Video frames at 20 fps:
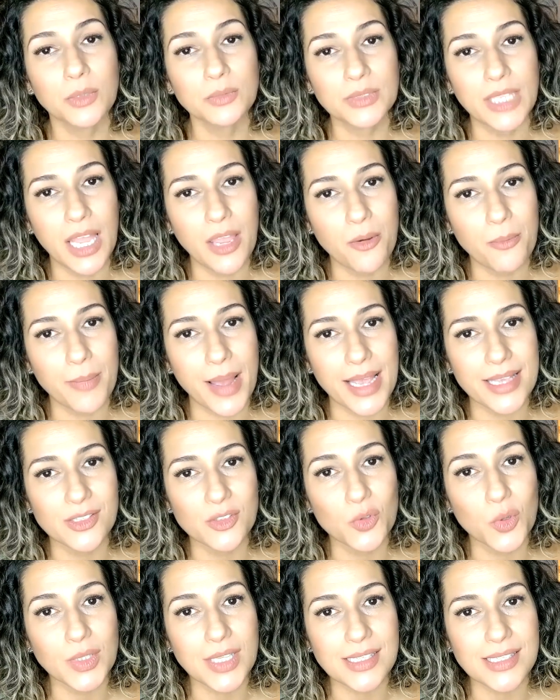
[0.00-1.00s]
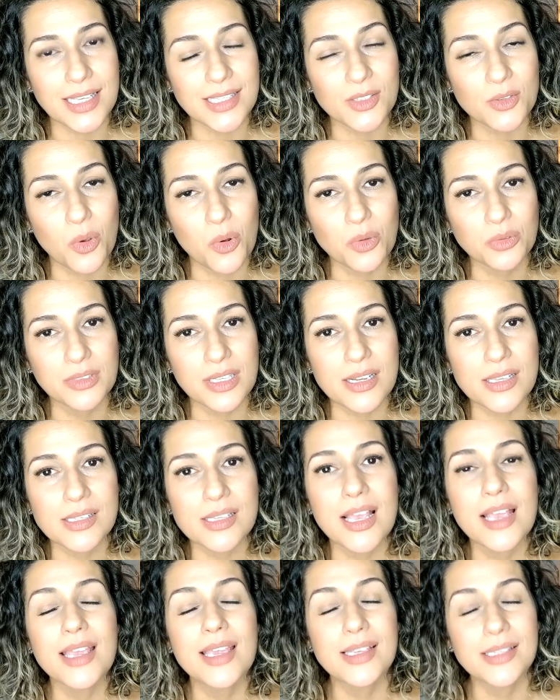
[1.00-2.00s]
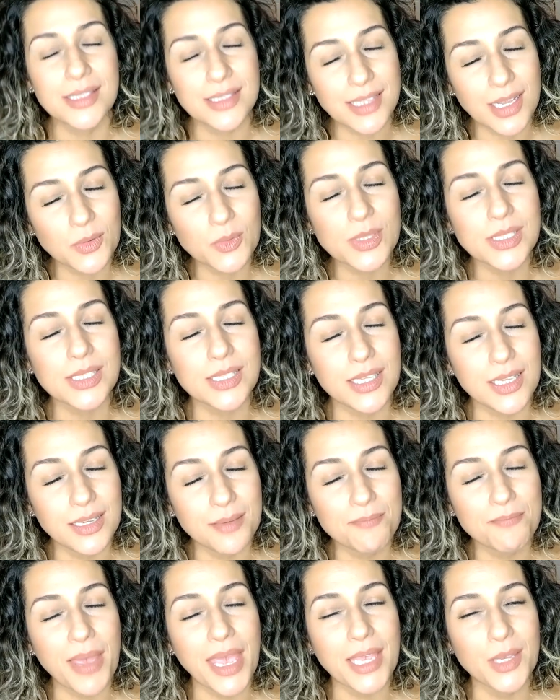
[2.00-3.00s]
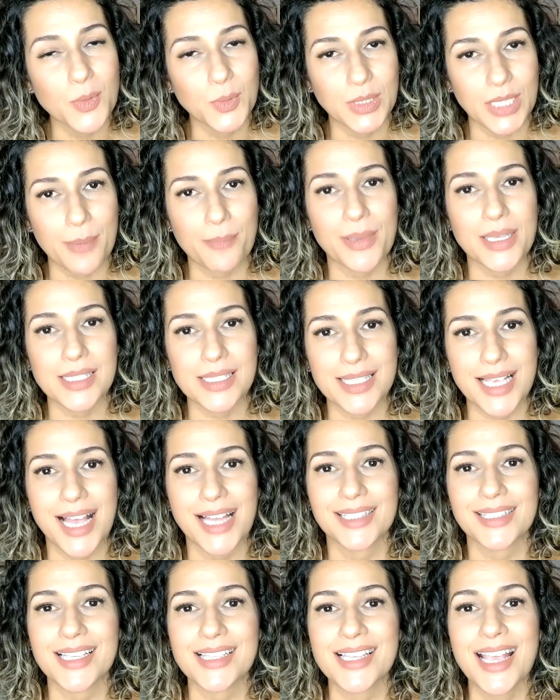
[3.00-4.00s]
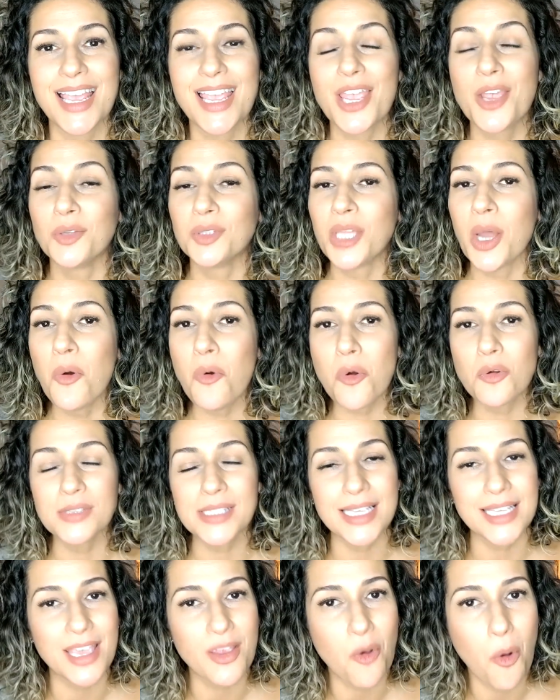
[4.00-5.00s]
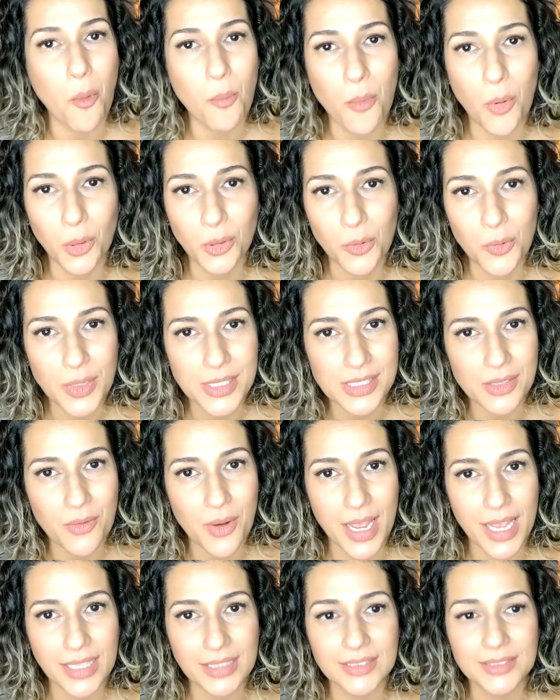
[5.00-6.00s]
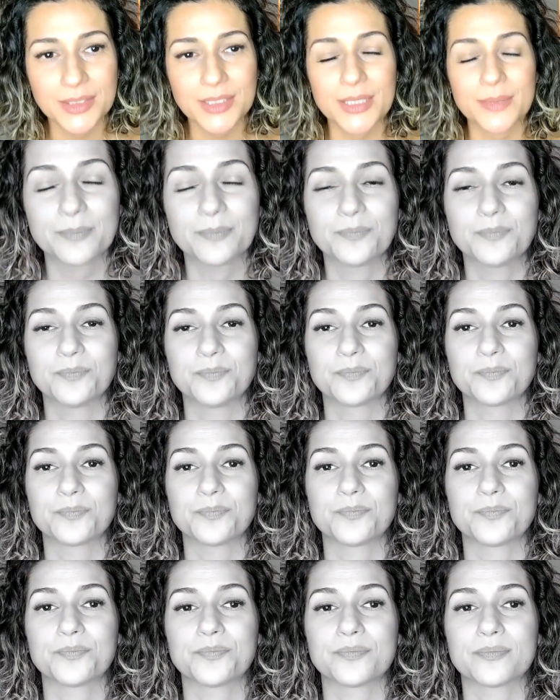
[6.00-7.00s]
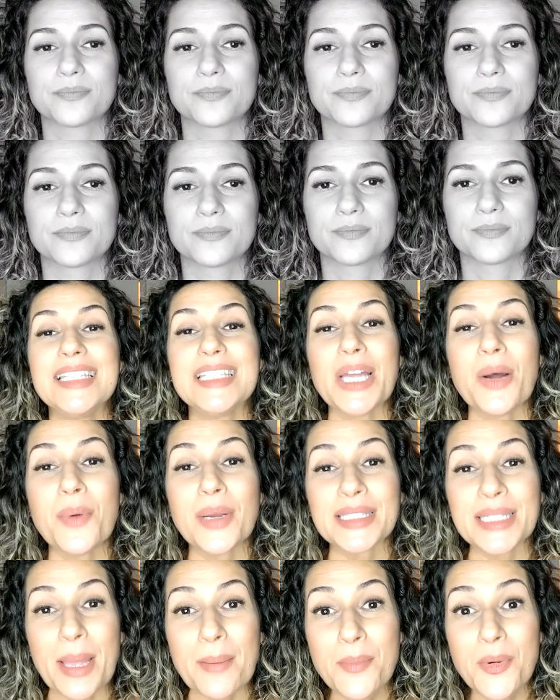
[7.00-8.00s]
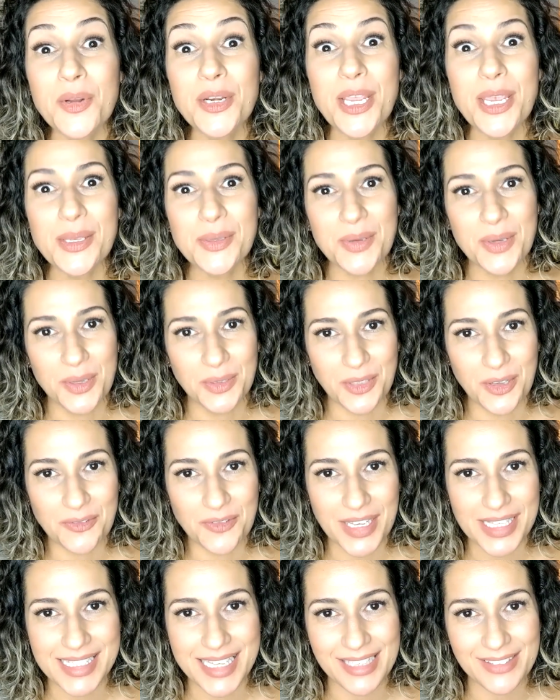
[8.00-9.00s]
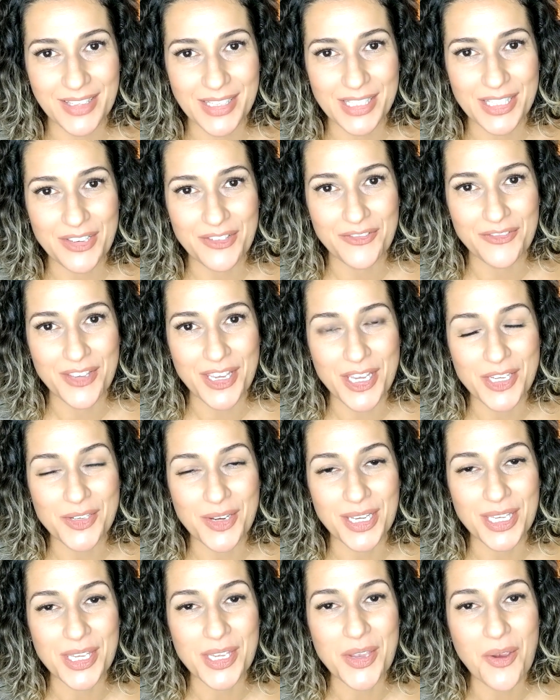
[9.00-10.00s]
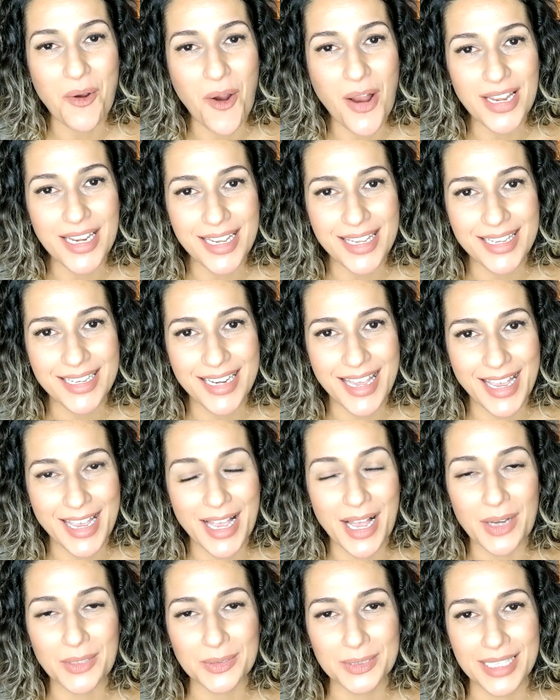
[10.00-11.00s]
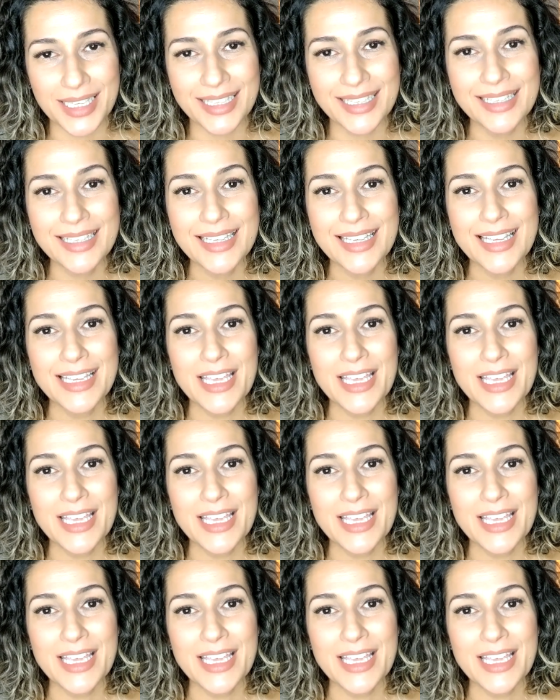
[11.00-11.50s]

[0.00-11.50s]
Não tenho mais, todas as outras estão sim bem ultrapassadas. Eu não consegui compor looks com elas. Então, até por isso que eu estou fazendo esse vídeo aqui, olha que legal, né?